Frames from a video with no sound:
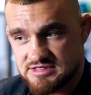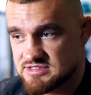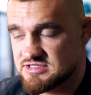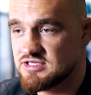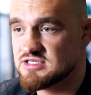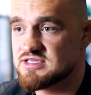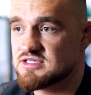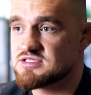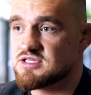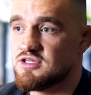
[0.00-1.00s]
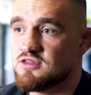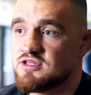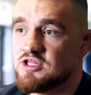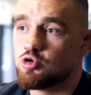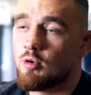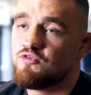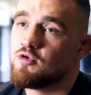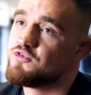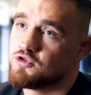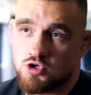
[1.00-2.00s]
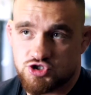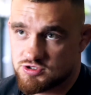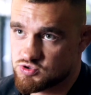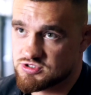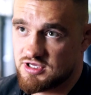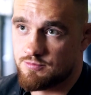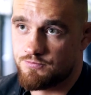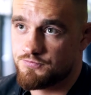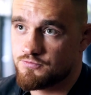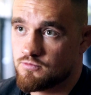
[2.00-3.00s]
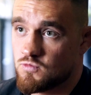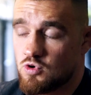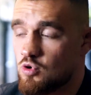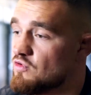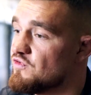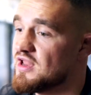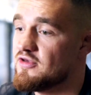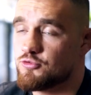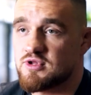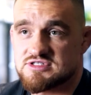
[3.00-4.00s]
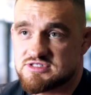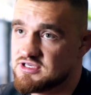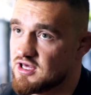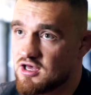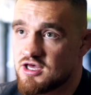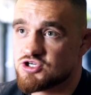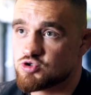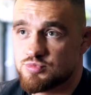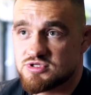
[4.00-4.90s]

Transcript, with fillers: als Ziel gesetzt, in den Top 5 in Deutschland zu sein. Irgendwann hast du das Ziel erreicht. Du